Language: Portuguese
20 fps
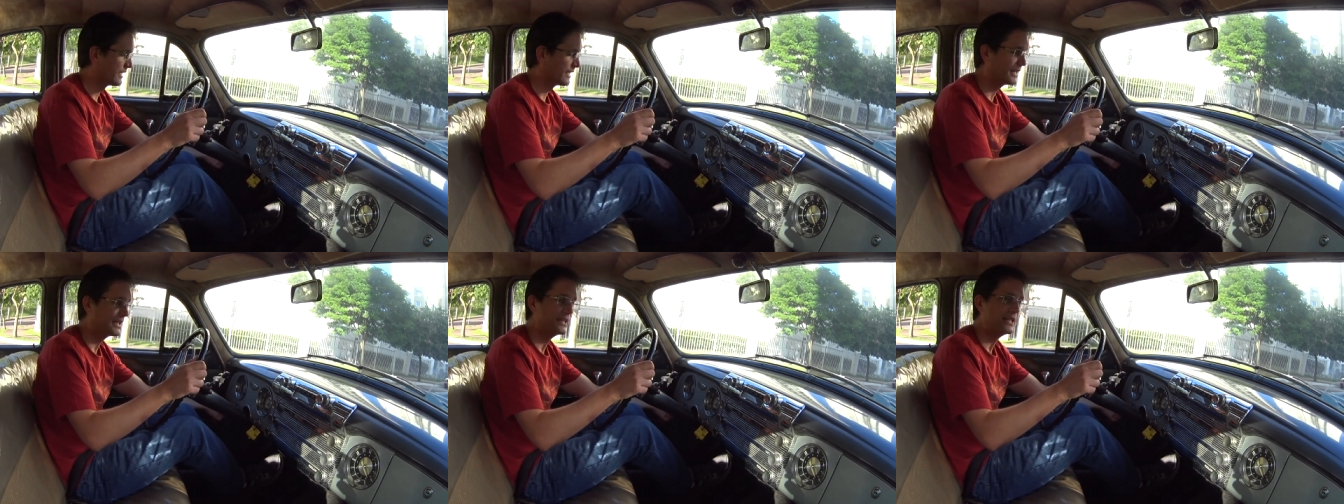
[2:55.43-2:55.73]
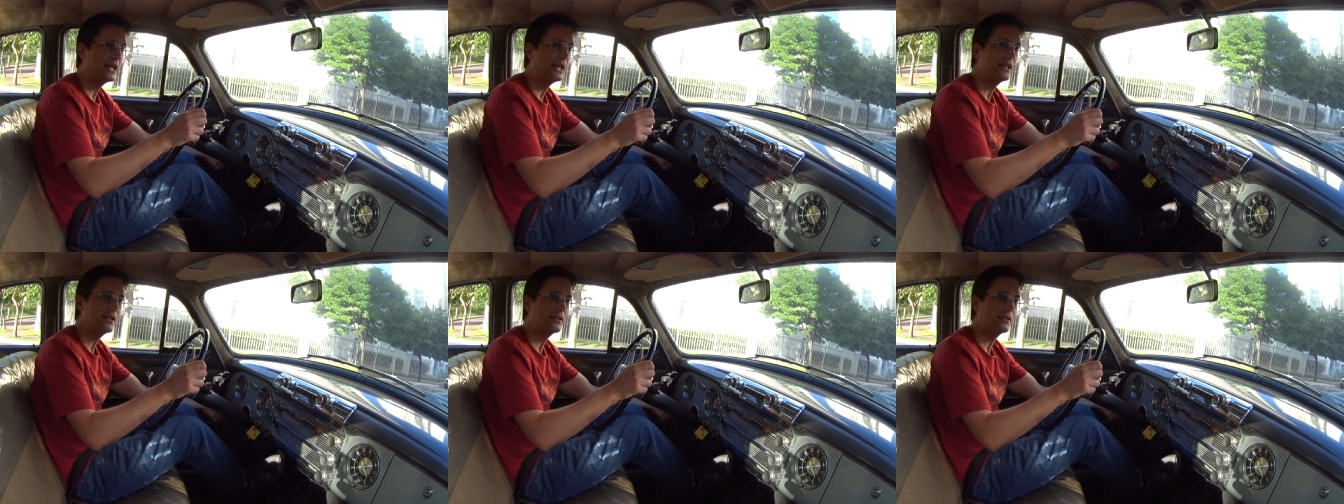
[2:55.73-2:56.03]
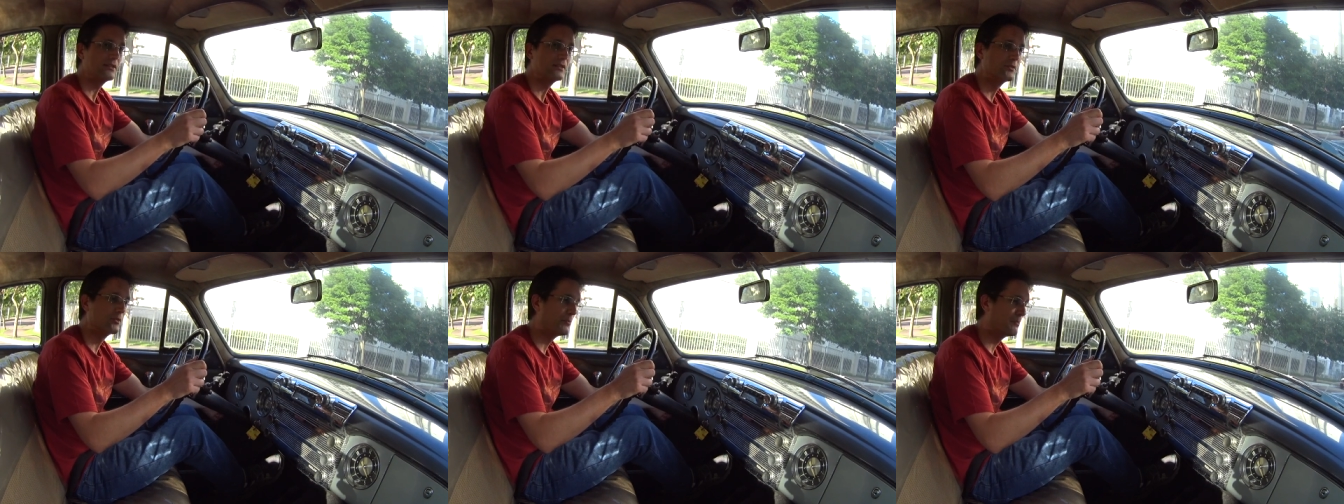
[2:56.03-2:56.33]
ele é
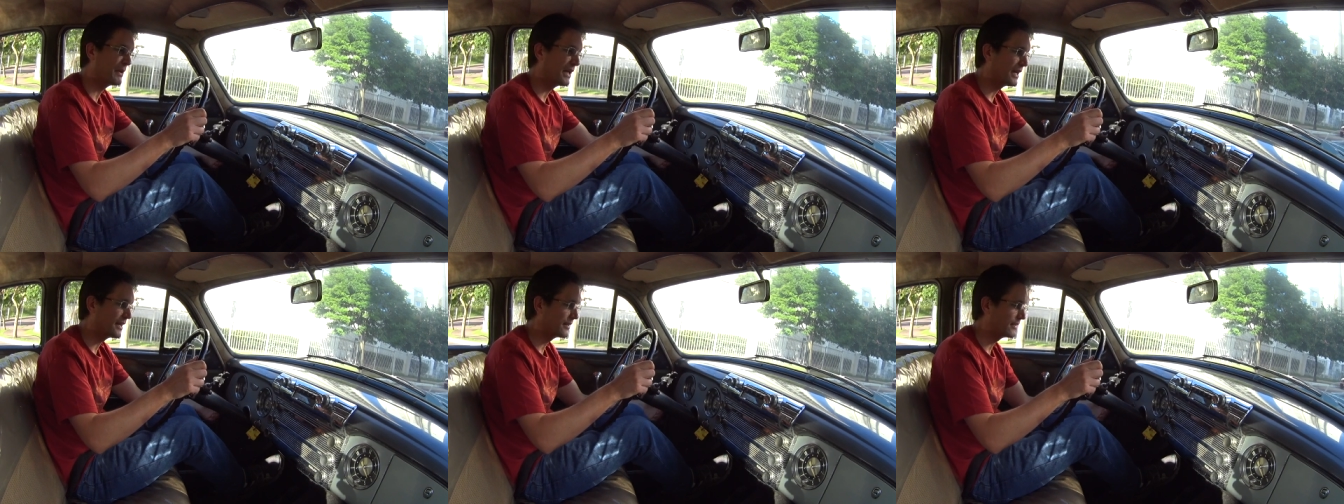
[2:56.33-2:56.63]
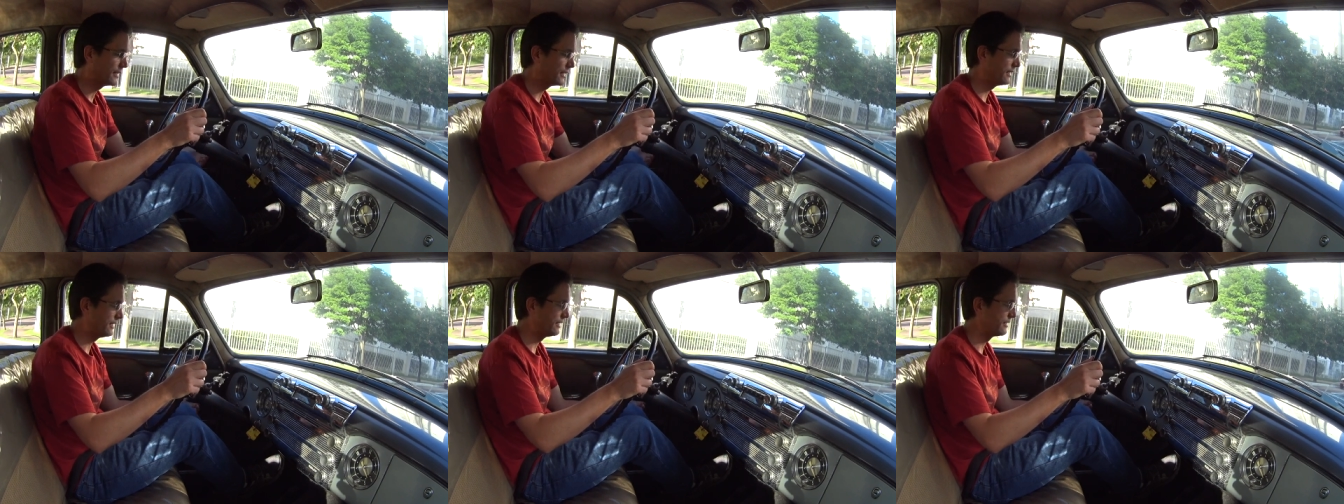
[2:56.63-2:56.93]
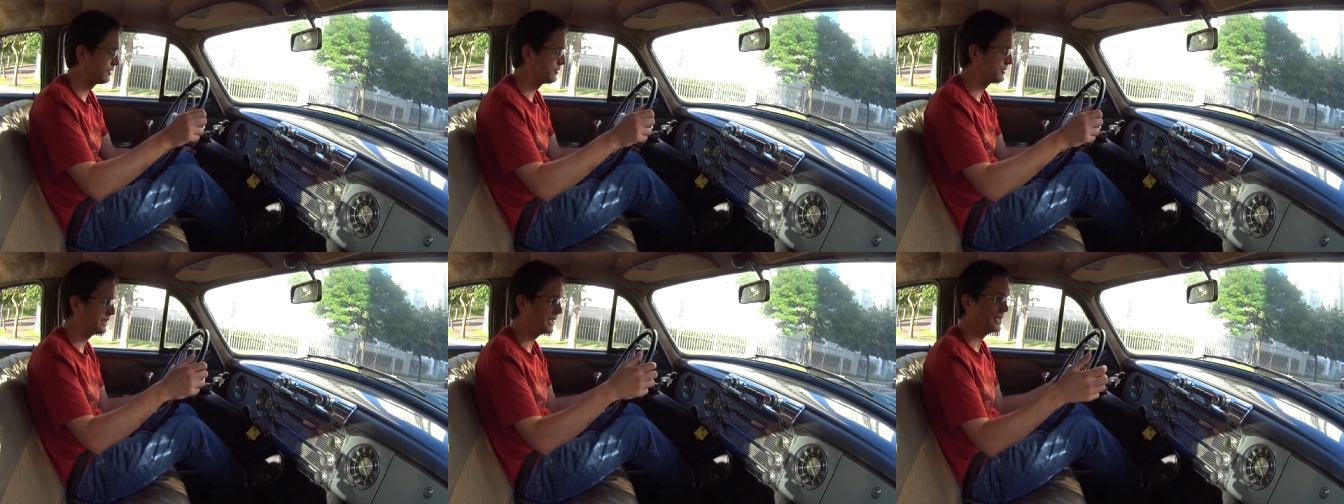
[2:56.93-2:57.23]
no pé, ele
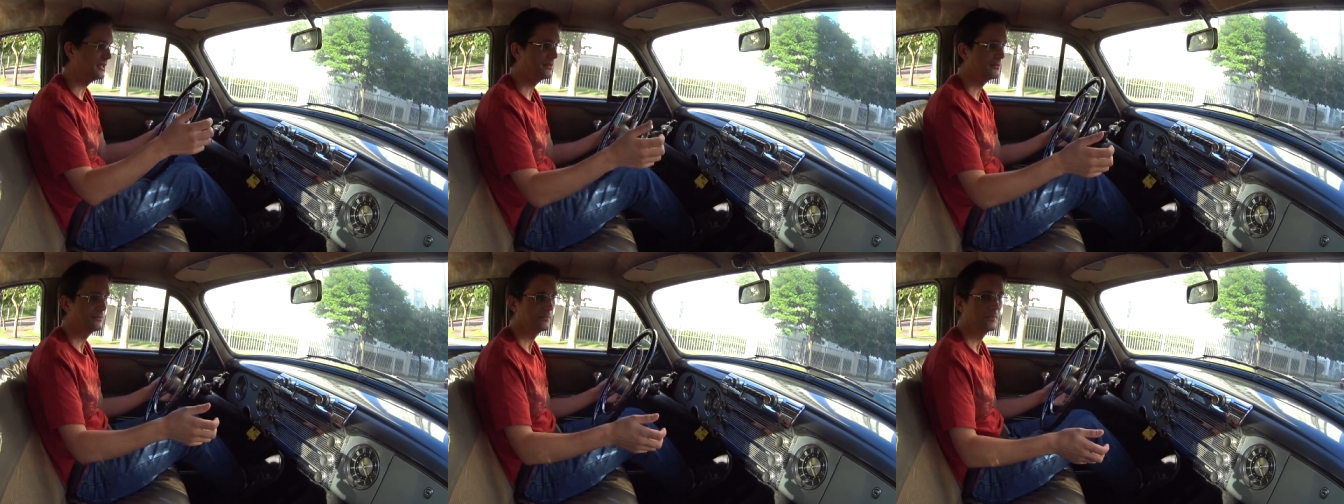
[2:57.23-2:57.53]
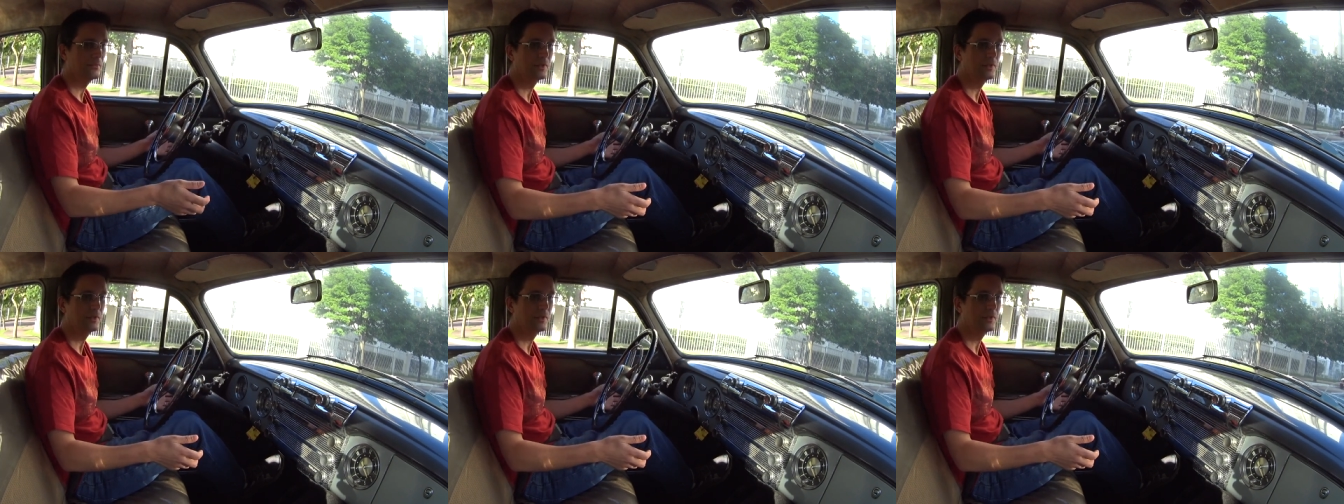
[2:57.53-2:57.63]
não tem,